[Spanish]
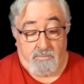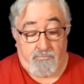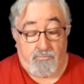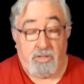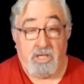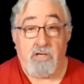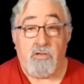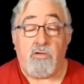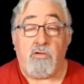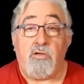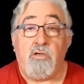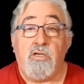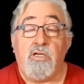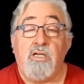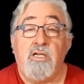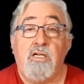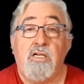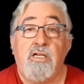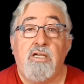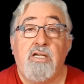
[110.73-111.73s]
Bueno,
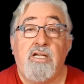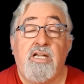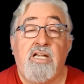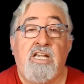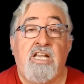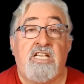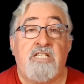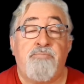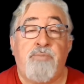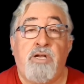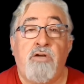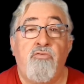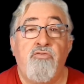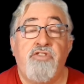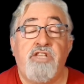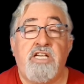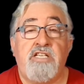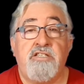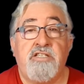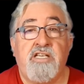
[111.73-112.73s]
las
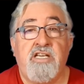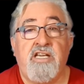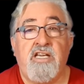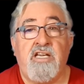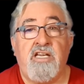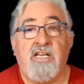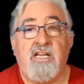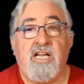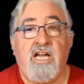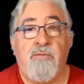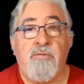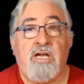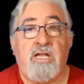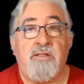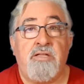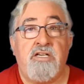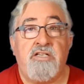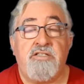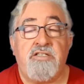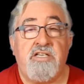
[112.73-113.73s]
preguntas que cabe
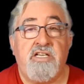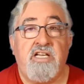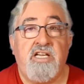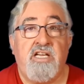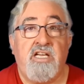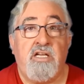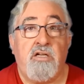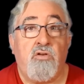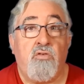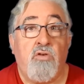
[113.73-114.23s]
hacerse